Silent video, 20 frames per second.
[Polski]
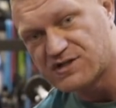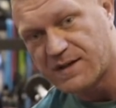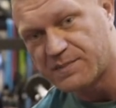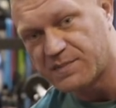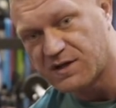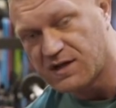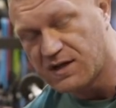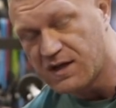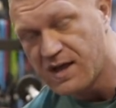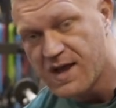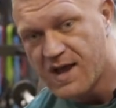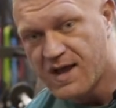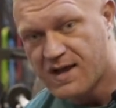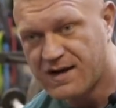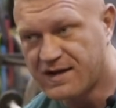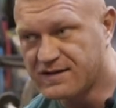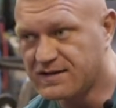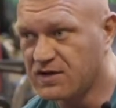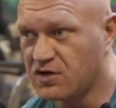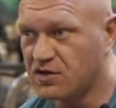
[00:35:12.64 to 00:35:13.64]
rzepki,
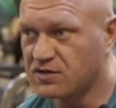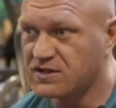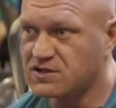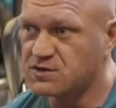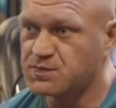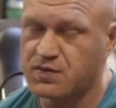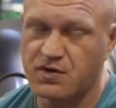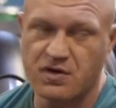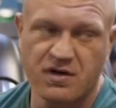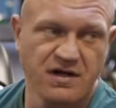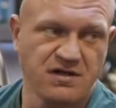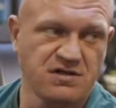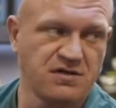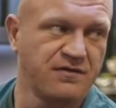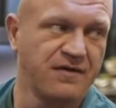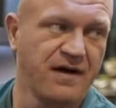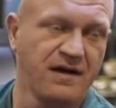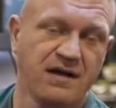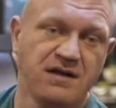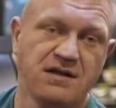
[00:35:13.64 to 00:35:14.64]
dlatego też
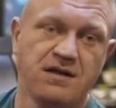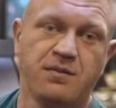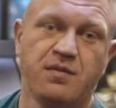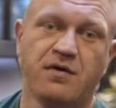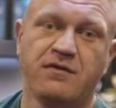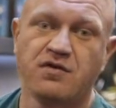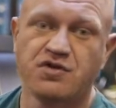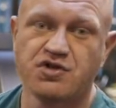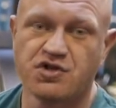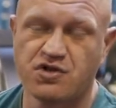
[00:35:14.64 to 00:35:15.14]
progresowanie typowo